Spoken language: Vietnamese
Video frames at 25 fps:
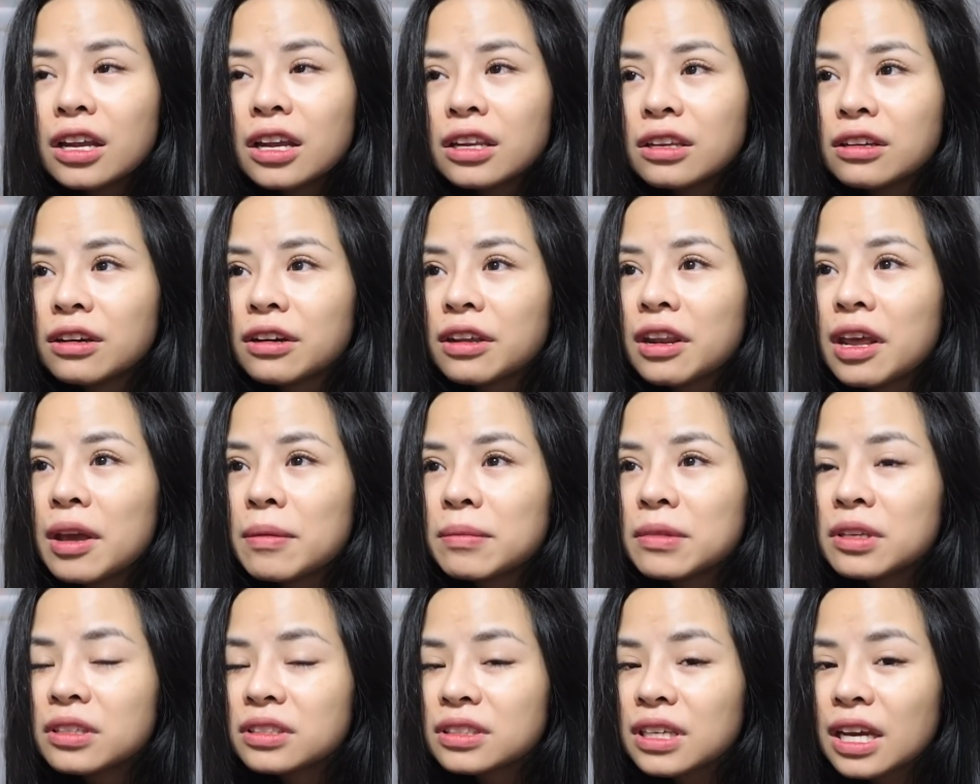Nửa
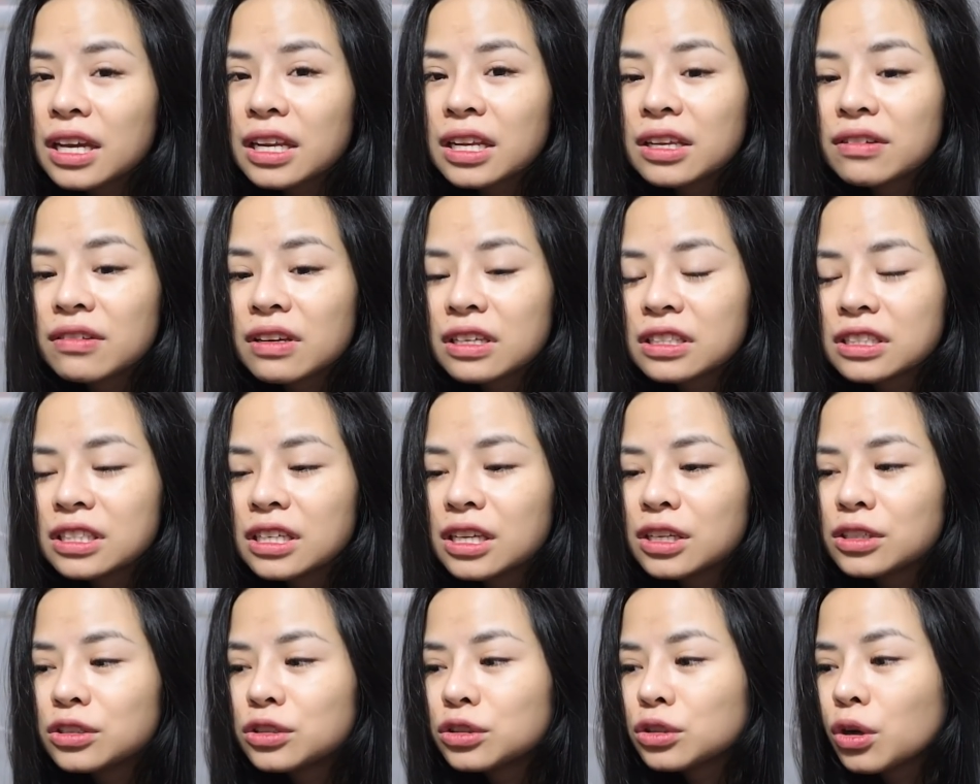đêm thức dậy đi vệ
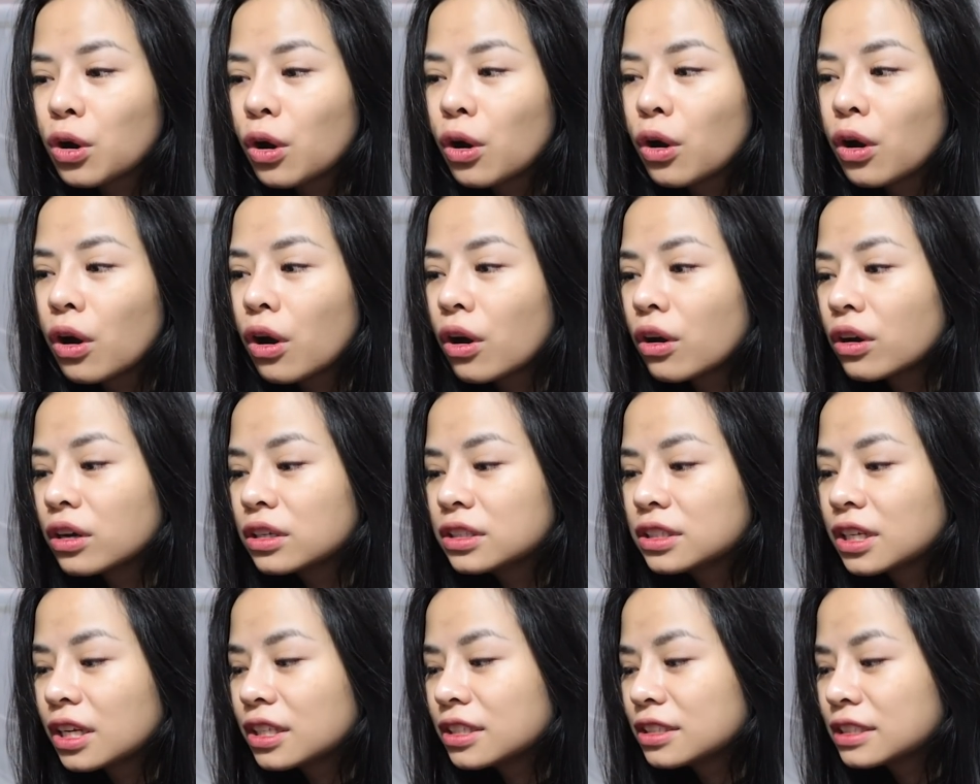sinh, trời ơi,
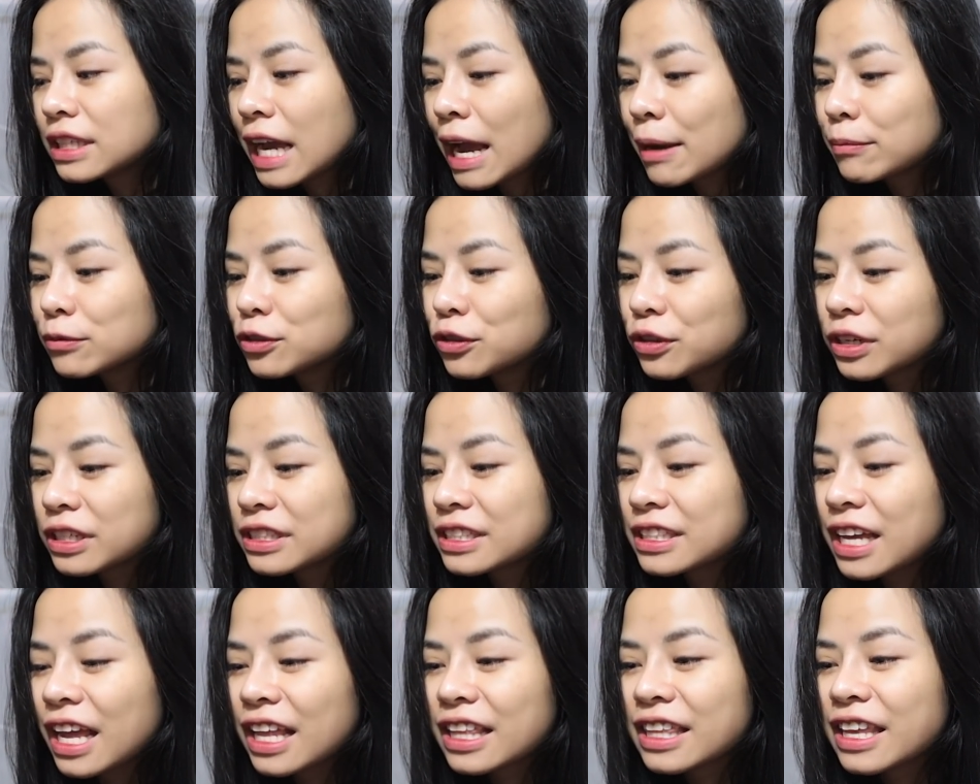chân chạm xuống cái
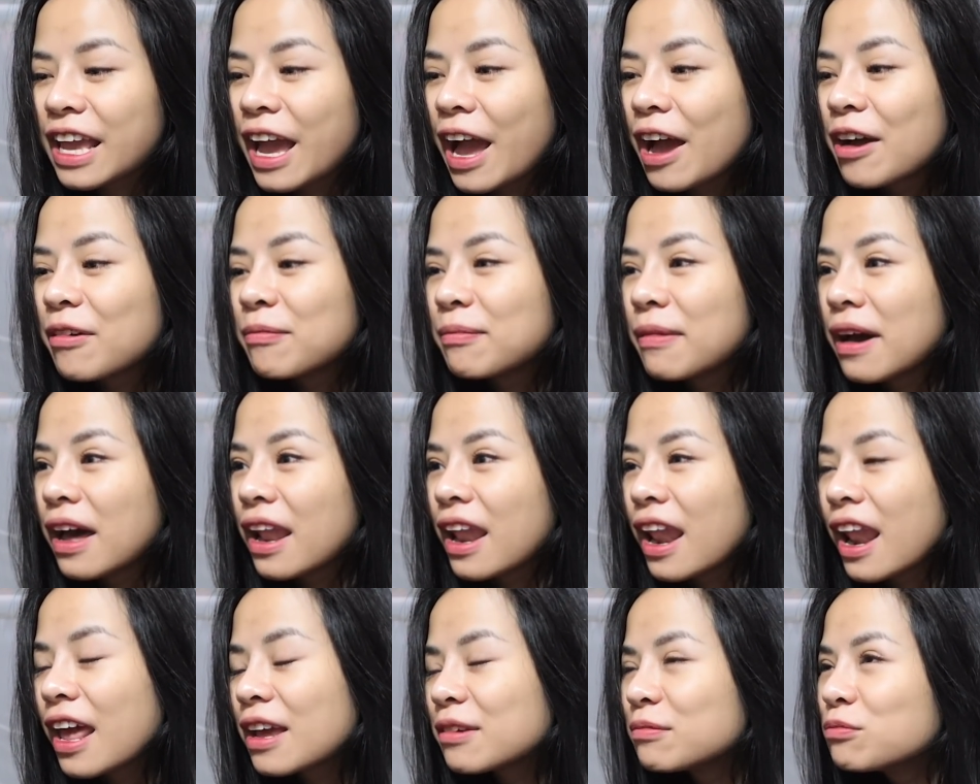sàn nhà mà
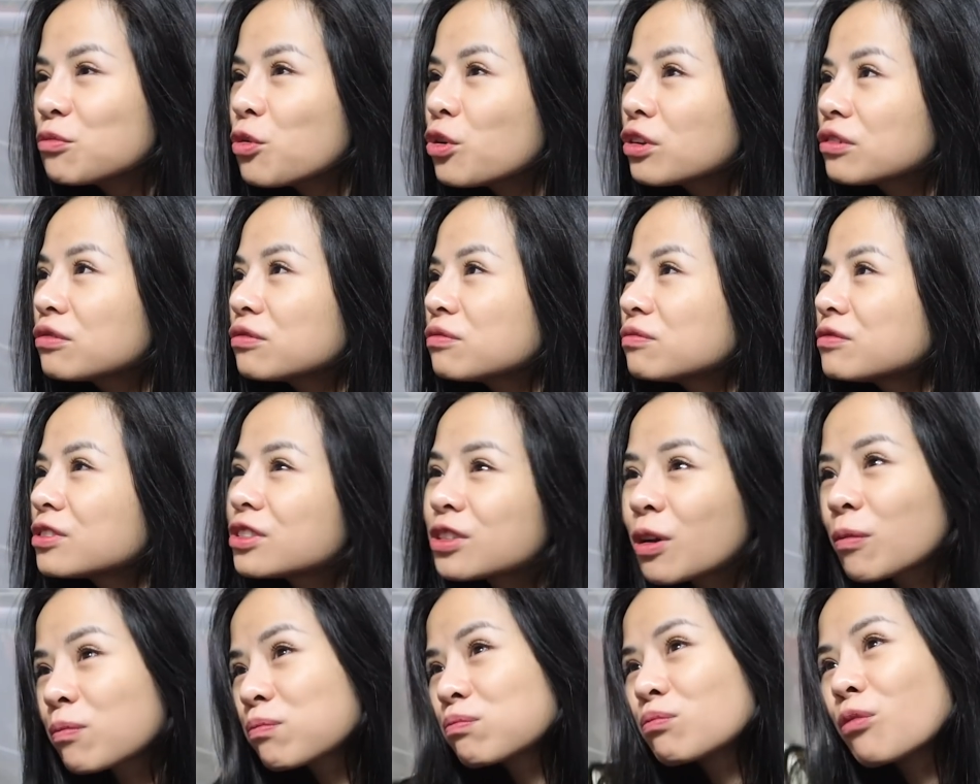lạnh buốt
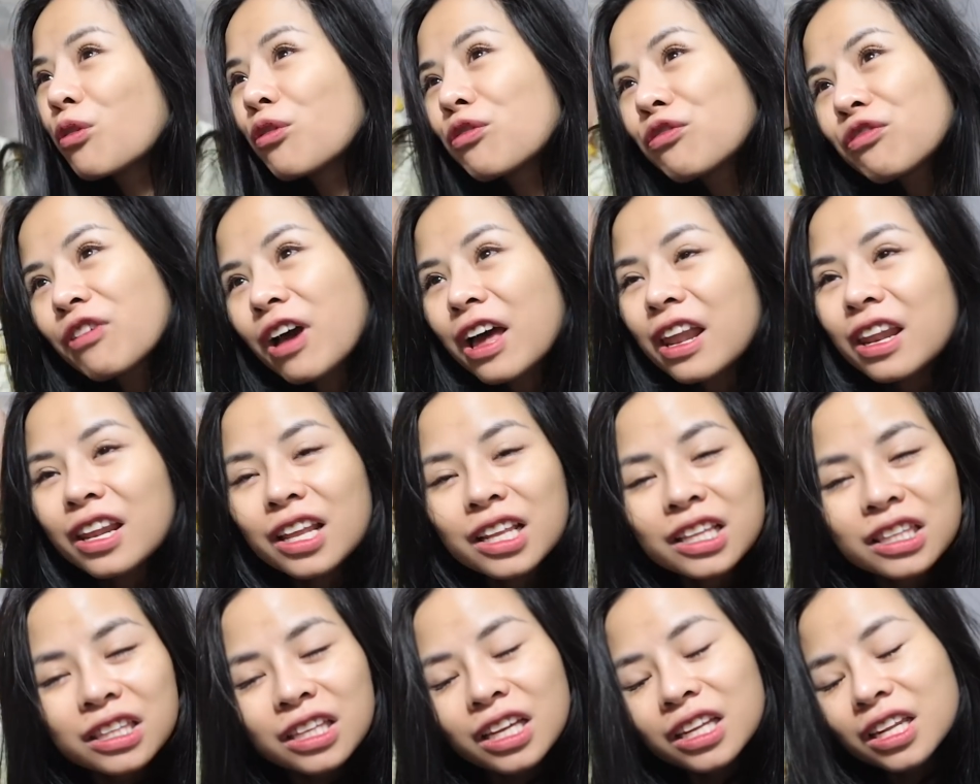dọc một phát
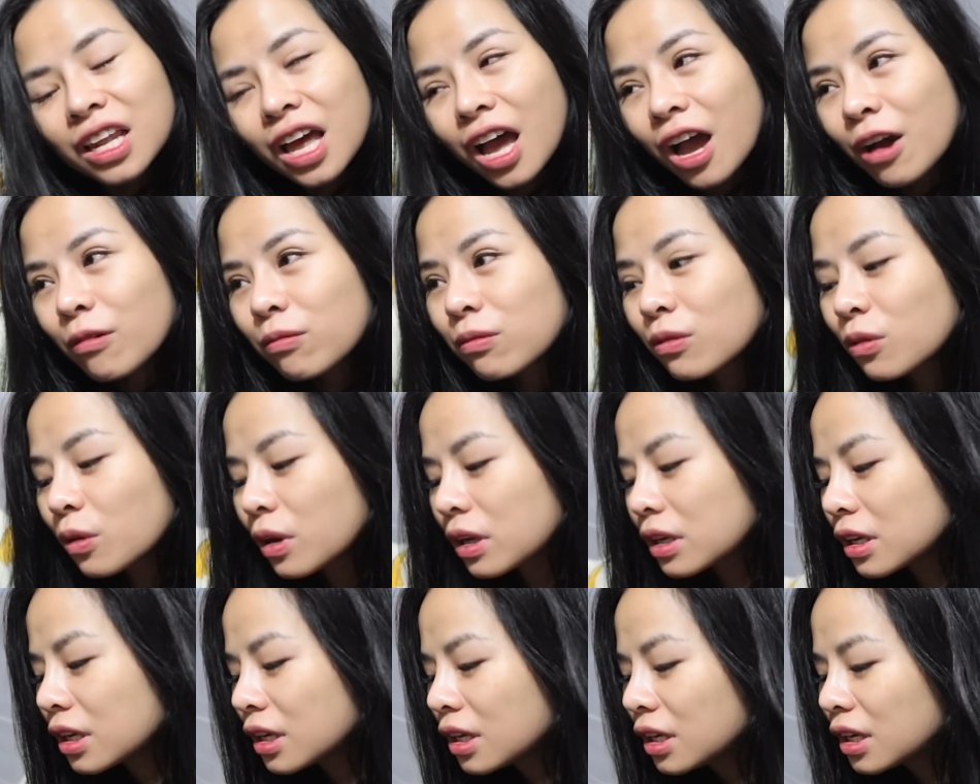lên tận óc
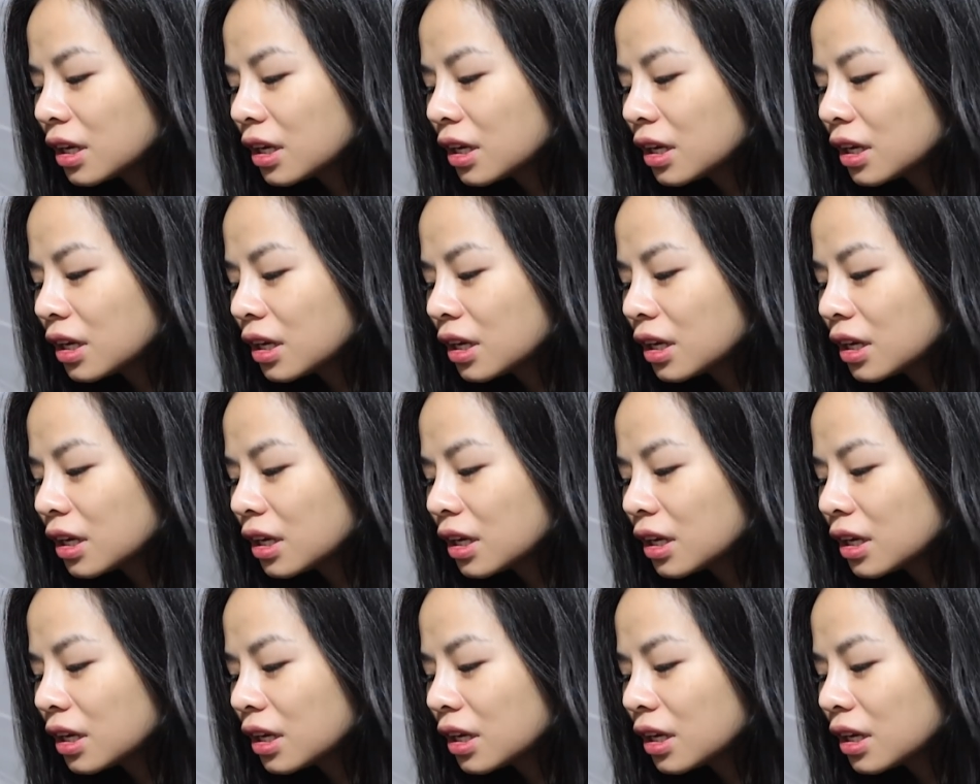luôn.